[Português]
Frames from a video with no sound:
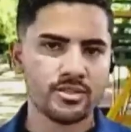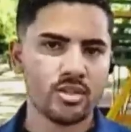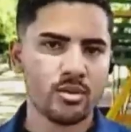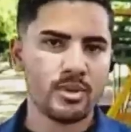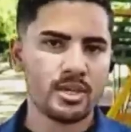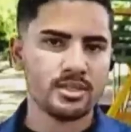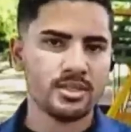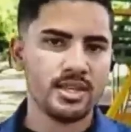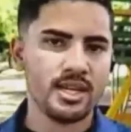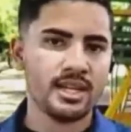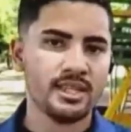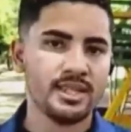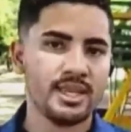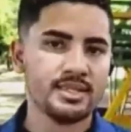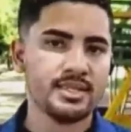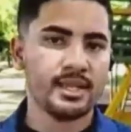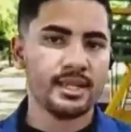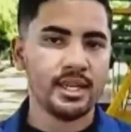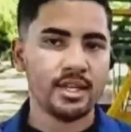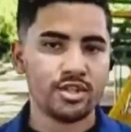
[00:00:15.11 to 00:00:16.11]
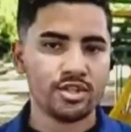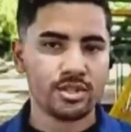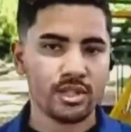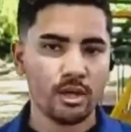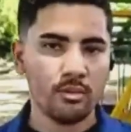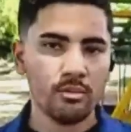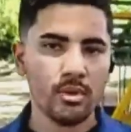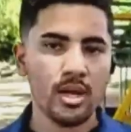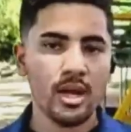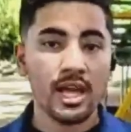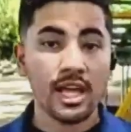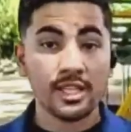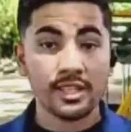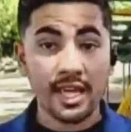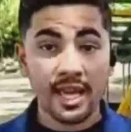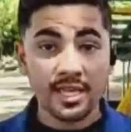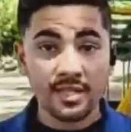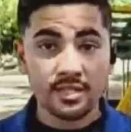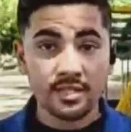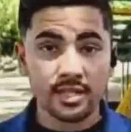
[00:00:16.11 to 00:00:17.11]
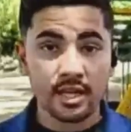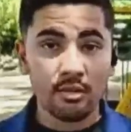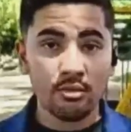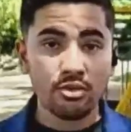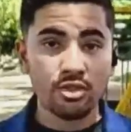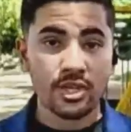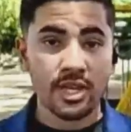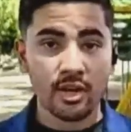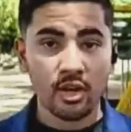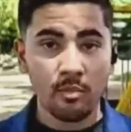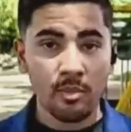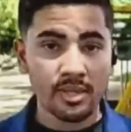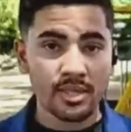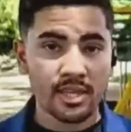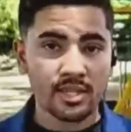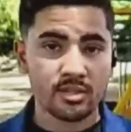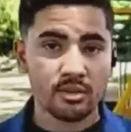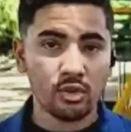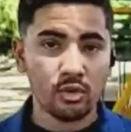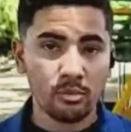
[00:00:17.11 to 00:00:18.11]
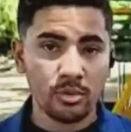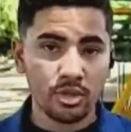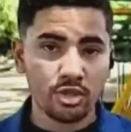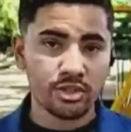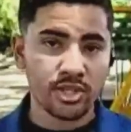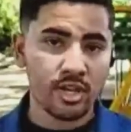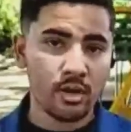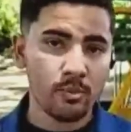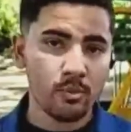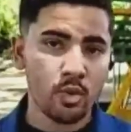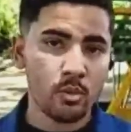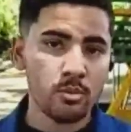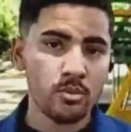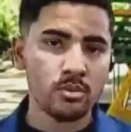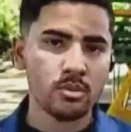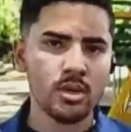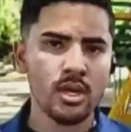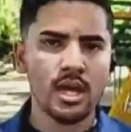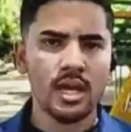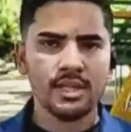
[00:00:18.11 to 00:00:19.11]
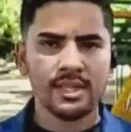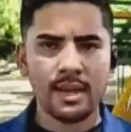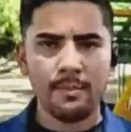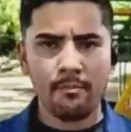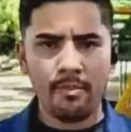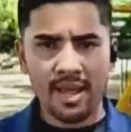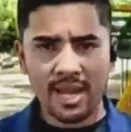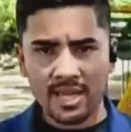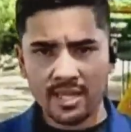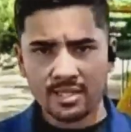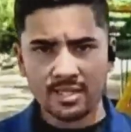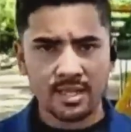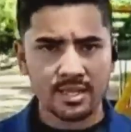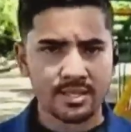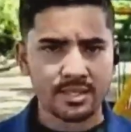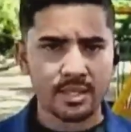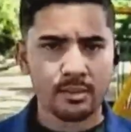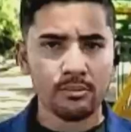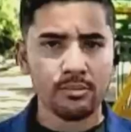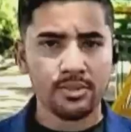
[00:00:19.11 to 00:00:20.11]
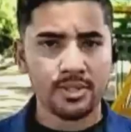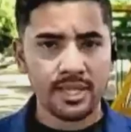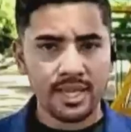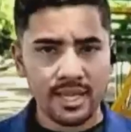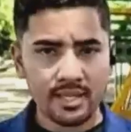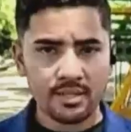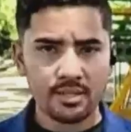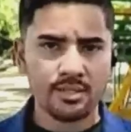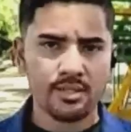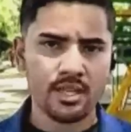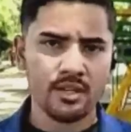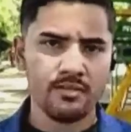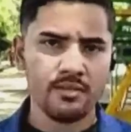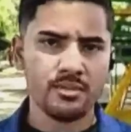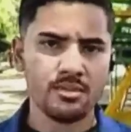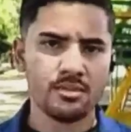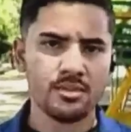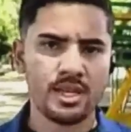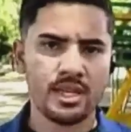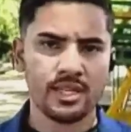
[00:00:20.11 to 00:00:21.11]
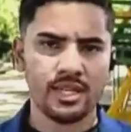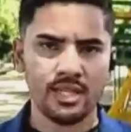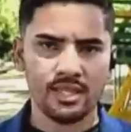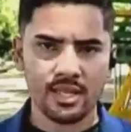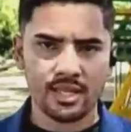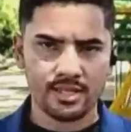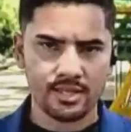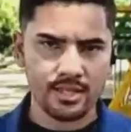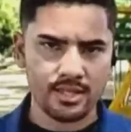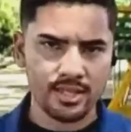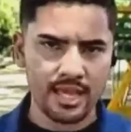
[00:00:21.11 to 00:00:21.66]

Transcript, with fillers: sobre acerca dessa questão da ação de recomendação do Ministério Público na paralisação desses serviços aqui na